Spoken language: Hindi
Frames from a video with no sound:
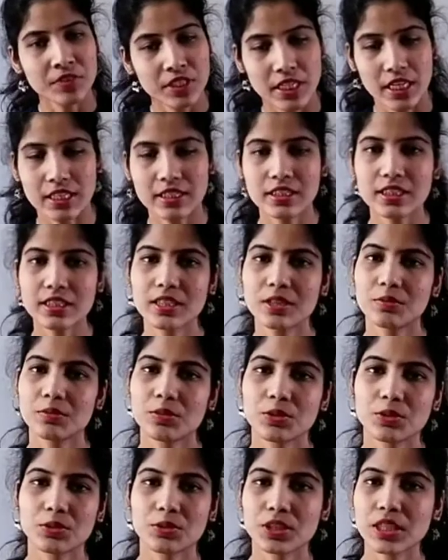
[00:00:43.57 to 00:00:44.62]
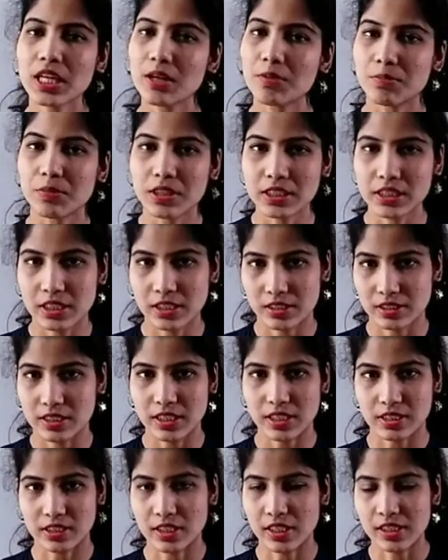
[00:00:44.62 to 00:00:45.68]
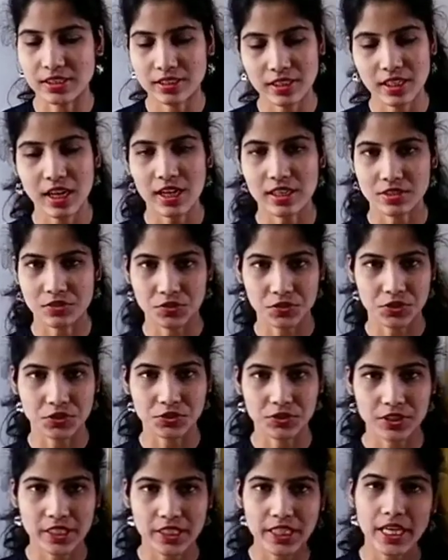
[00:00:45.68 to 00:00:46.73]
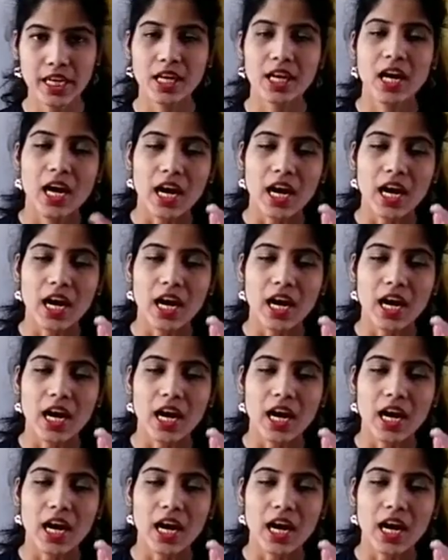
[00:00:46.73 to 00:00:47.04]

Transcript: यहाँ तक कि हम लोगों ने कंप्लीट कर दिया था इन द लास्ट वीडियो ठीक है